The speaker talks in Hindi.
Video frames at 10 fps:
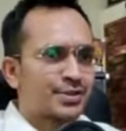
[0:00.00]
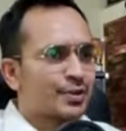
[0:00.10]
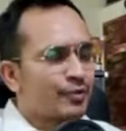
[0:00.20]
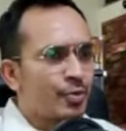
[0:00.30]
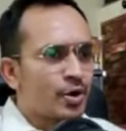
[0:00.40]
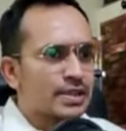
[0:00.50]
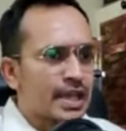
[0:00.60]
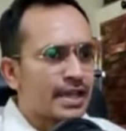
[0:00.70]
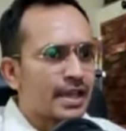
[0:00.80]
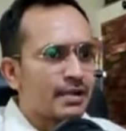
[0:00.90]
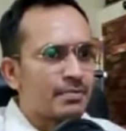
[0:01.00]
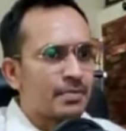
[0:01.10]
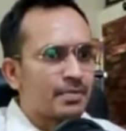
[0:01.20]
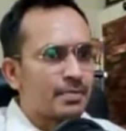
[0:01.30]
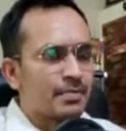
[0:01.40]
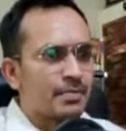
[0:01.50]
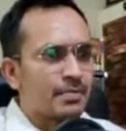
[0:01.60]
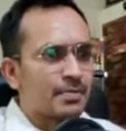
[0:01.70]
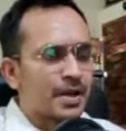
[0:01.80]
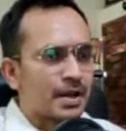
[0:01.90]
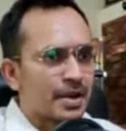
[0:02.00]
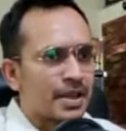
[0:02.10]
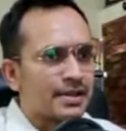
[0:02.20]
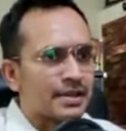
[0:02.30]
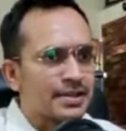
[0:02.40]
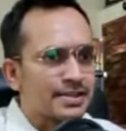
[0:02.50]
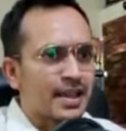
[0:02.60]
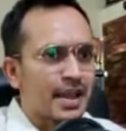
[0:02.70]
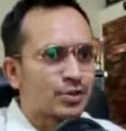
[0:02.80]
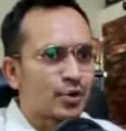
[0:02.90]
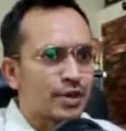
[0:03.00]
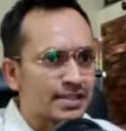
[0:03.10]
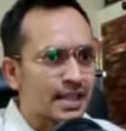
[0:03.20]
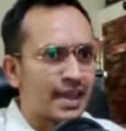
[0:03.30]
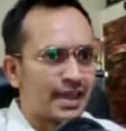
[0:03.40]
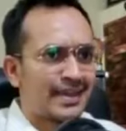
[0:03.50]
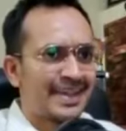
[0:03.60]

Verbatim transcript: तो वो बोलते हैं कि अरे भाई रिस्क है तो इश्क है